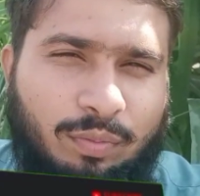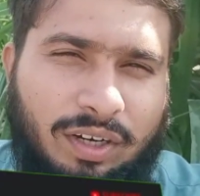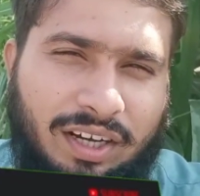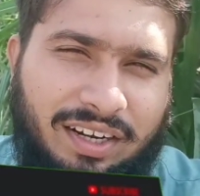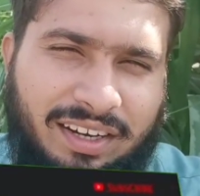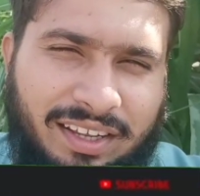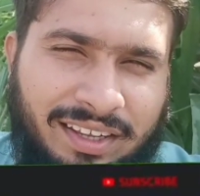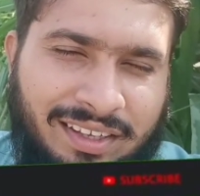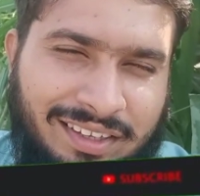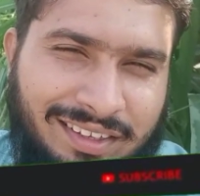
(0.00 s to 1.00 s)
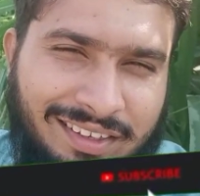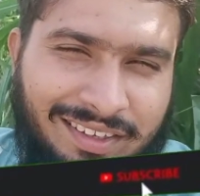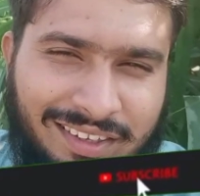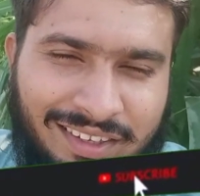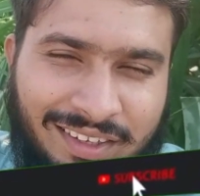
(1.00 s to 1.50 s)
क्यों बुखार ने
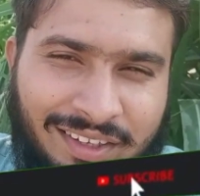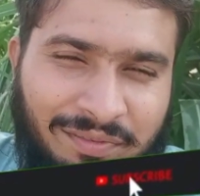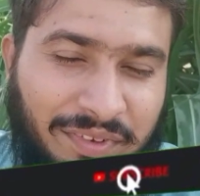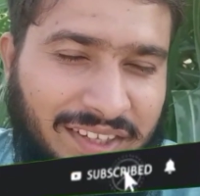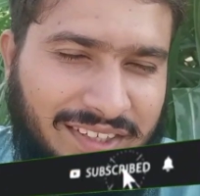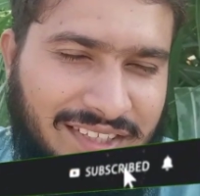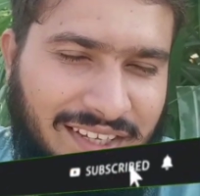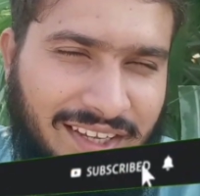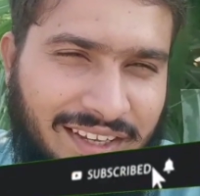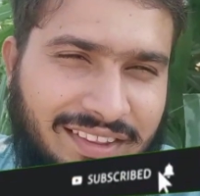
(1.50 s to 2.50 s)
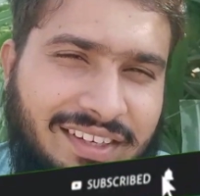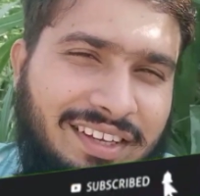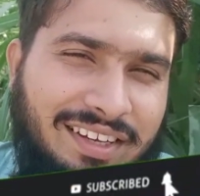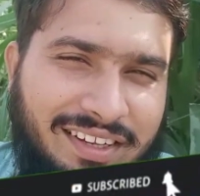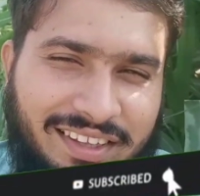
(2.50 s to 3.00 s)
वीकनेस ही
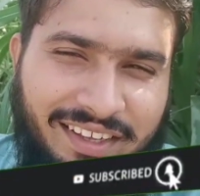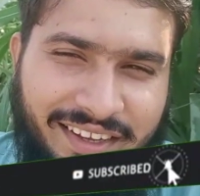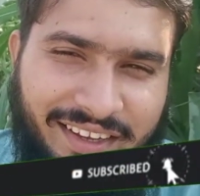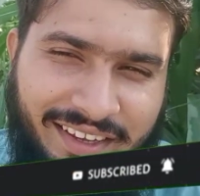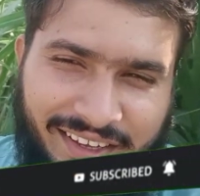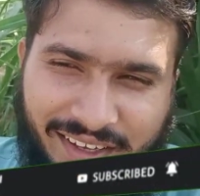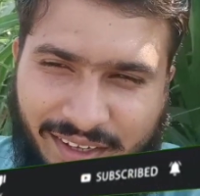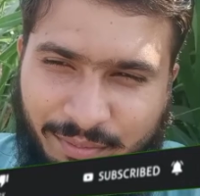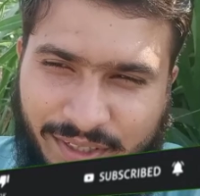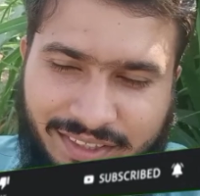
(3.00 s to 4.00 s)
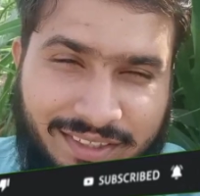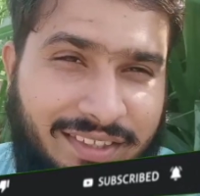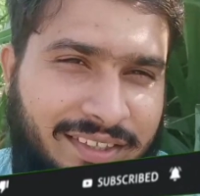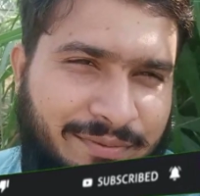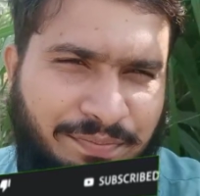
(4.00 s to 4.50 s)
इतनी कर दी है कि बस
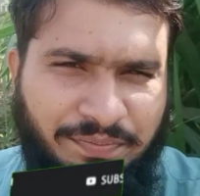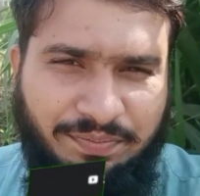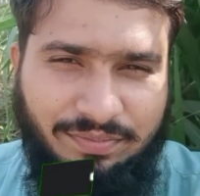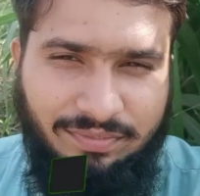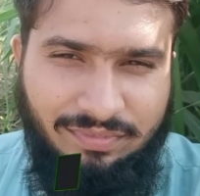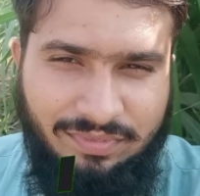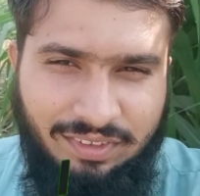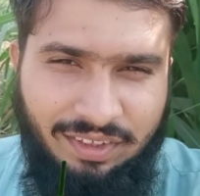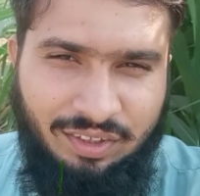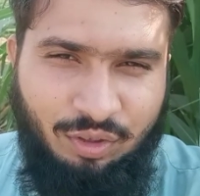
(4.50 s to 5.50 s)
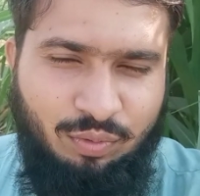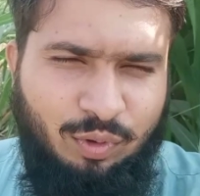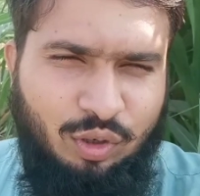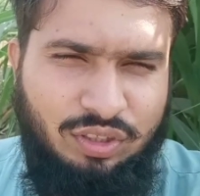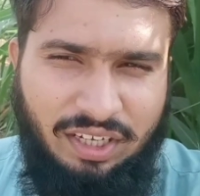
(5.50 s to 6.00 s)
क्यों
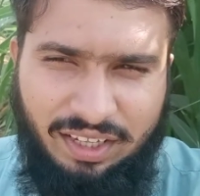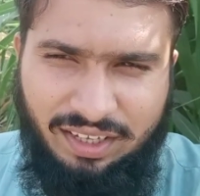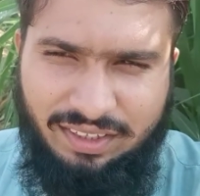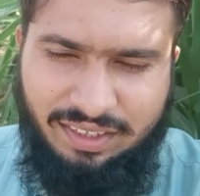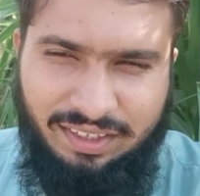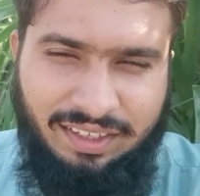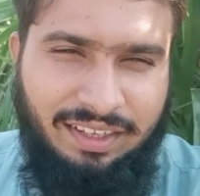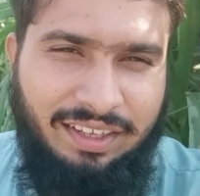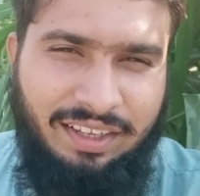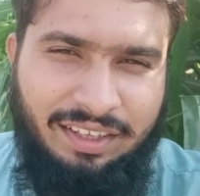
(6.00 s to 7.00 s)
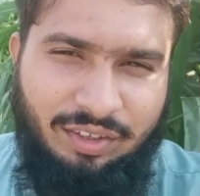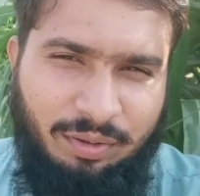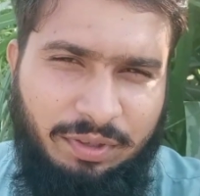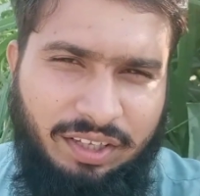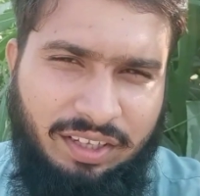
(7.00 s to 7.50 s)
बहुत ज़्यादा था तो
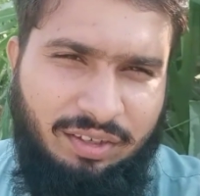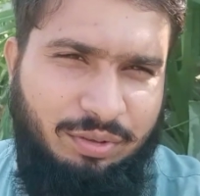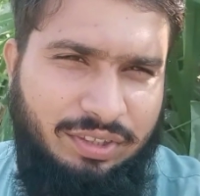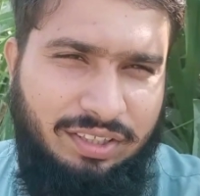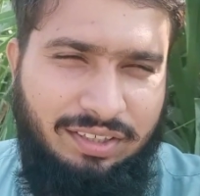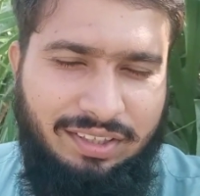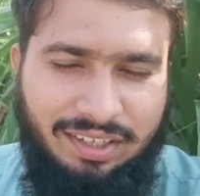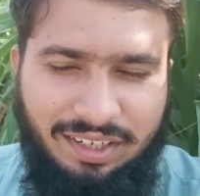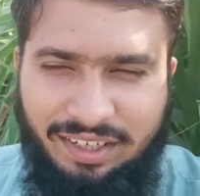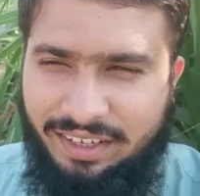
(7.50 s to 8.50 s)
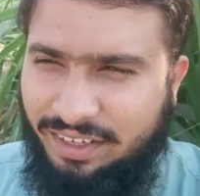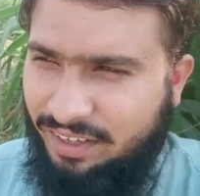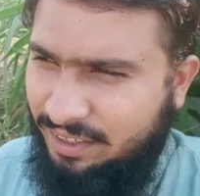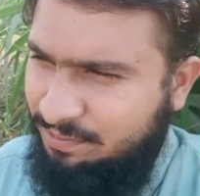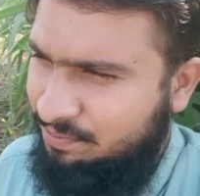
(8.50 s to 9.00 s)
अभी कुछ दिल नहीं कर
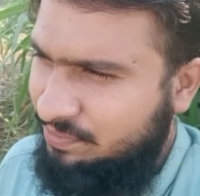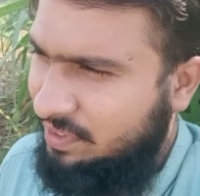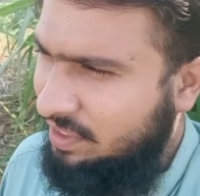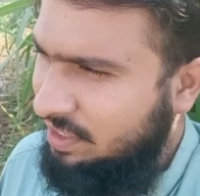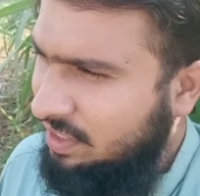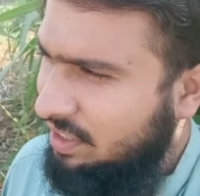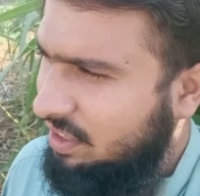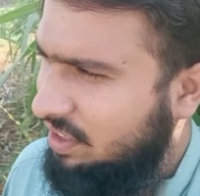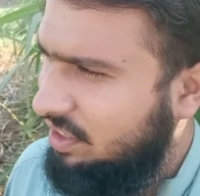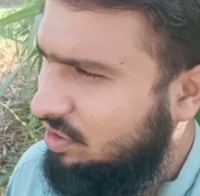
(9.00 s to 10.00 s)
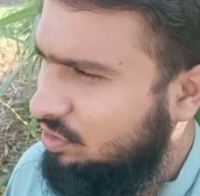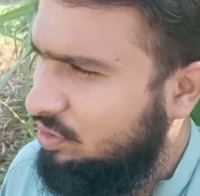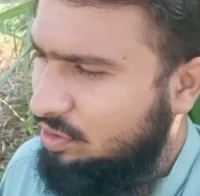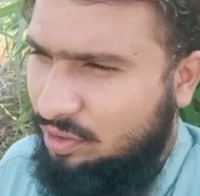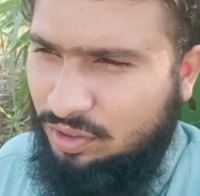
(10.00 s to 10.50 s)
रहा है करने को
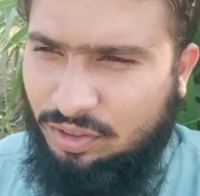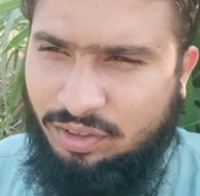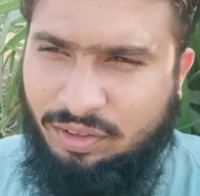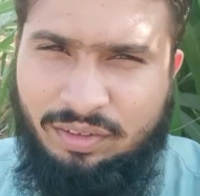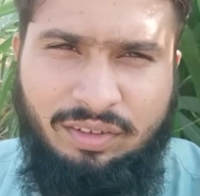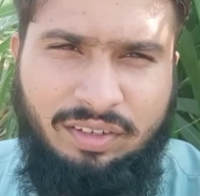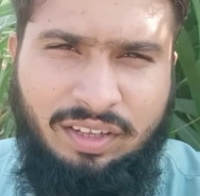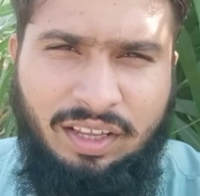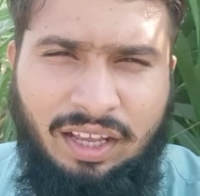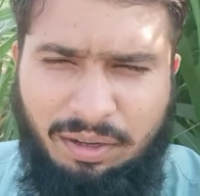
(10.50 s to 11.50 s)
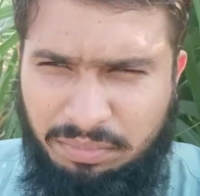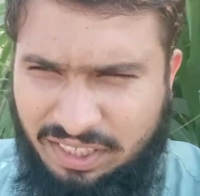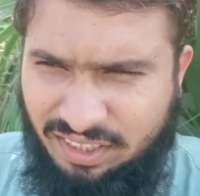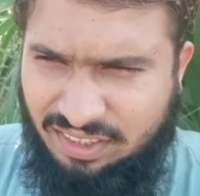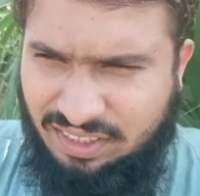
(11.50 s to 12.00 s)
तो अब्बा
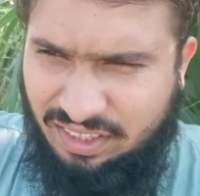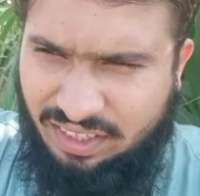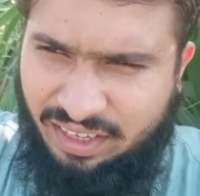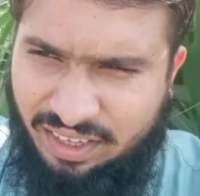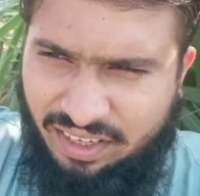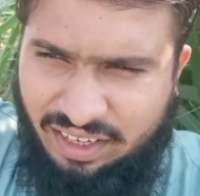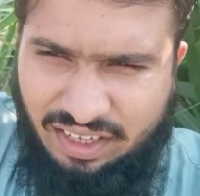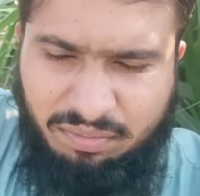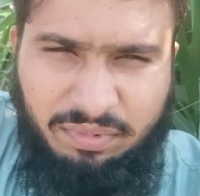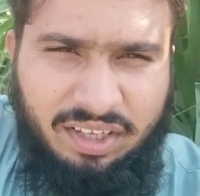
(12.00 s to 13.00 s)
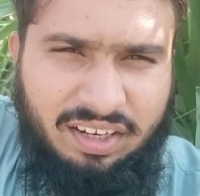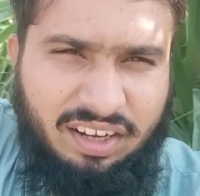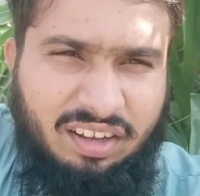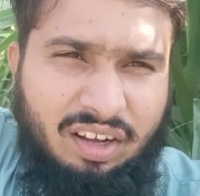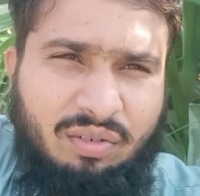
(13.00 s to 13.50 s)
जी के साथ हैं एक आदमी
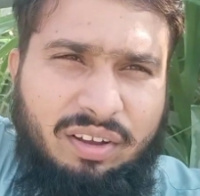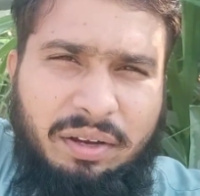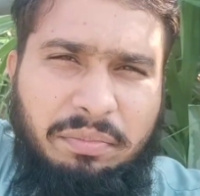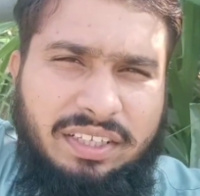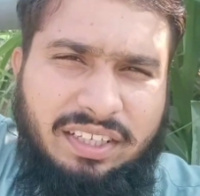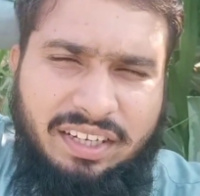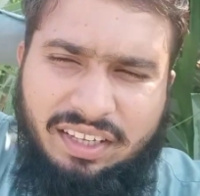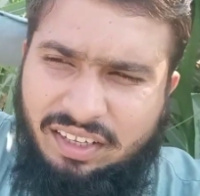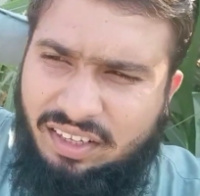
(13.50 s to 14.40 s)
रखा हुआ है अब्बा जी ने